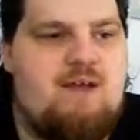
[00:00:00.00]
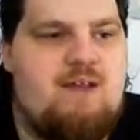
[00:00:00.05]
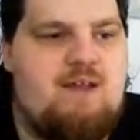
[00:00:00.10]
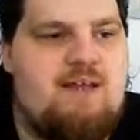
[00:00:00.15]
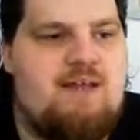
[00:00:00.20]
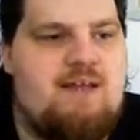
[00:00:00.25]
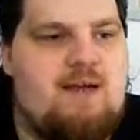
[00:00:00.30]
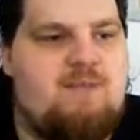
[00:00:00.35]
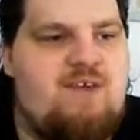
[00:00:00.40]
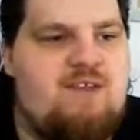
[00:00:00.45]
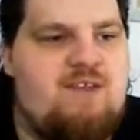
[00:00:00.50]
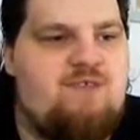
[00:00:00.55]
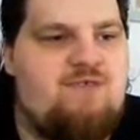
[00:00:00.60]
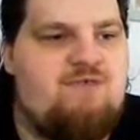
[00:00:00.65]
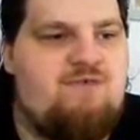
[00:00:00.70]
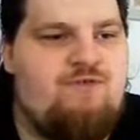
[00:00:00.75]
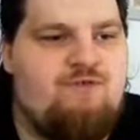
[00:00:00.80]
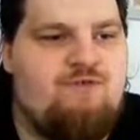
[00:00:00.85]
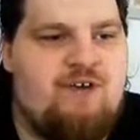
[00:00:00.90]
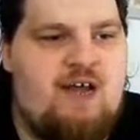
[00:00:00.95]
Leider haben wir
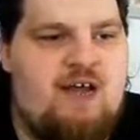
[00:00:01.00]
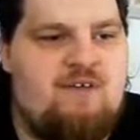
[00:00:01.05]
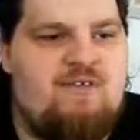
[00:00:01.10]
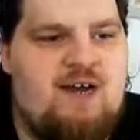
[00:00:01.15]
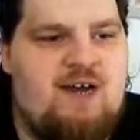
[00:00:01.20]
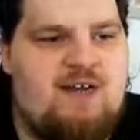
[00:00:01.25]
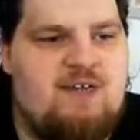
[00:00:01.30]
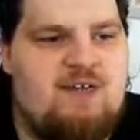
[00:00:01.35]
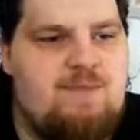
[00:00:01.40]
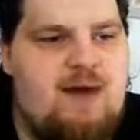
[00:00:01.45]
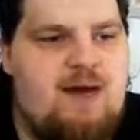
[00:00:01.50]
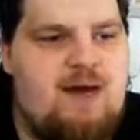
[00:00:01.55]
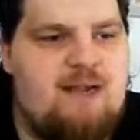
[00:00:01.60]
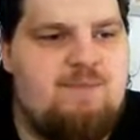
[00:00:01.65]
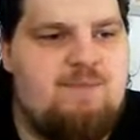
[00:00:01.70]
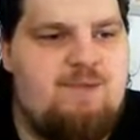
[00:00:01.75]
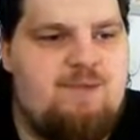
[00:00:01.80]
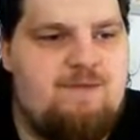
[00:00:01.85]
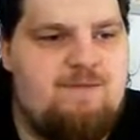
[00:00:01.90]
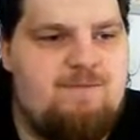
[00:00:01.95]
jetzt von Anfang an nicht mehr
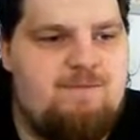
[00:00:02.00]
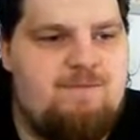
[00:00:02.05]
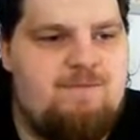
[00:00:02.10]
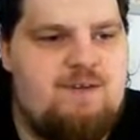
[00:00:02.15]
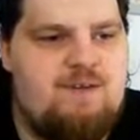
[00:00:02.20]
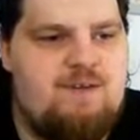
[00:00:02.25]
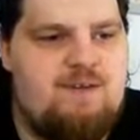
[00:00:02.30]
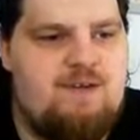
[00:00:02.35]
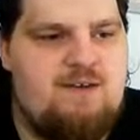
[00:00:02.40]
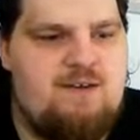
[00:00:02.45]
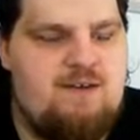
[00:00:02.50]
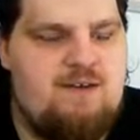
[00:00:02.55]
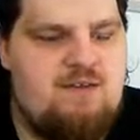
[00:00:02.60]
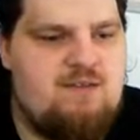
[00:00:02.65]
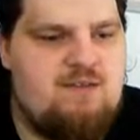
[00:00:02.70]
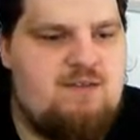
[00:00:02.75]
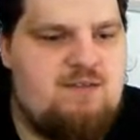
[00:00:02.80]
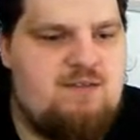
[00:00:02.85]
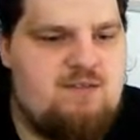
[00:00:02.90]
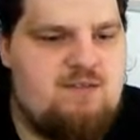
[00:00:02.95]
Admin. Ne? Das
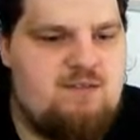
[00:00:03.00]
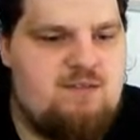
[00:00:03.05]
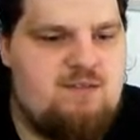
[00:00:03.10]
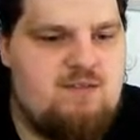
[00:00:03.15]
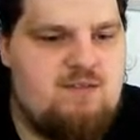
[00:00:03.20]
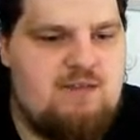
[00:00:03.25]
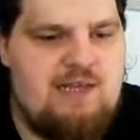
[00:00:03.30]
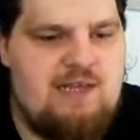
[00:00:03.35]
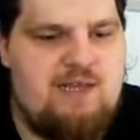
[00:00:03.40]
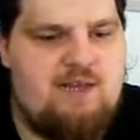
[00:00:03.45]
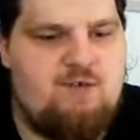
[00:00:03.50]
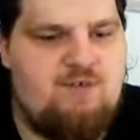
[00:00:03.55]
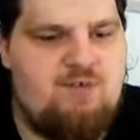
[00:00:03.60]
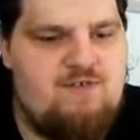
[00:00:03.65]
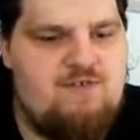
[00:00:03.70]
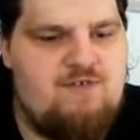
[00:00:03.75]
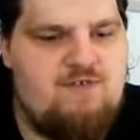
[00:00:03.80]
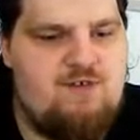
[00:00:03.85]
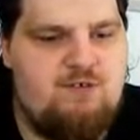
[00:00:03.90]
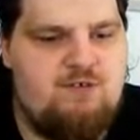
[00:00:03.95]
ist leider uns
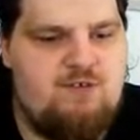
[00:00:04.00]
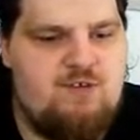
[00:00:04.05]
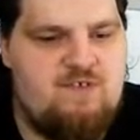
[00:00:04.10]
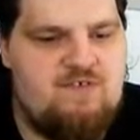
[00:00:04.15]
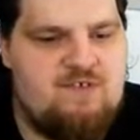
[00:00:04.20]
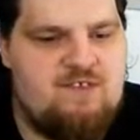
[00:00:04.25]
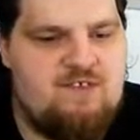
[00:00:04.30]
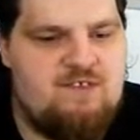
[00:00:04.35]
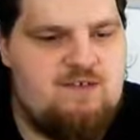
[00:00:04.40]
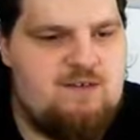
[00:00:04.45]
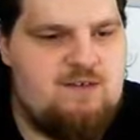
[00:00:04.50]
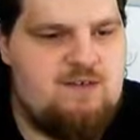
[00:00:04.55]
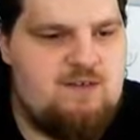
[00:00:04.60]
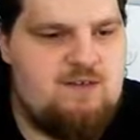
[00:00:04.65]
nicht vergönnt gewesen.